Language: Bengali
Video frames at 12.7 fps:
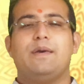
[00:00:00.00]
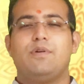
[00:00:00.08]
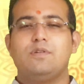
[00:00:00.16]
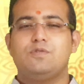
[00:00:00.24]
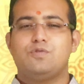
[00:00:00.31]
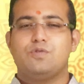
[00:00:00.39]

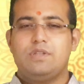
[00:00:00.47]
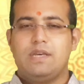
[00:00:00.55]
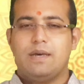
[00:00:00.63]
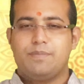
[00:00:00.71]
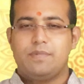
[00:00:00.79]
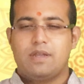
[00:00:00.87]
এবং যদি
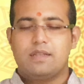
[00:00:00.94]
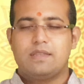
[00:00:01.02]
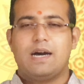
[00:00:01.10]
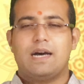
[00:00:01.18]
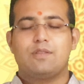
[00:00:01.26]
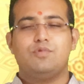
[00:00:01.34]
আপনারা
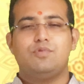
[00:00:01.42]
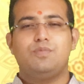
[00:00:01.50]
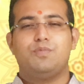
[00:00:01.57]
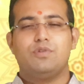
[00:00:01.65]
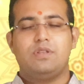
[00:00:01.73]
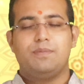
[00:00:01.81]
ধাতুর
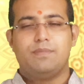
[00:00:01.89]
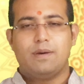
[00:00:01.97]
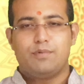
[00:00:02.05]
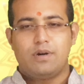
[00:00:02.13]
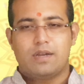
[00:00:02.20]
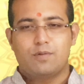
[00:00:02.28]
প্রদীপ
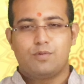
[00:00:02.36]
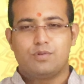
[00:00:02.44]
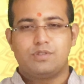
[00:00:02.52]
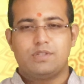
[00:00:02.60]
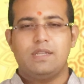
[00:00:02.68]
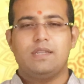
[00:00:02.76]
ব্যবহার
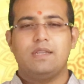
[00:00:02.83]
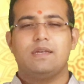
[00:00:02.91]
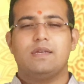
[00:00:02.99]
করছেন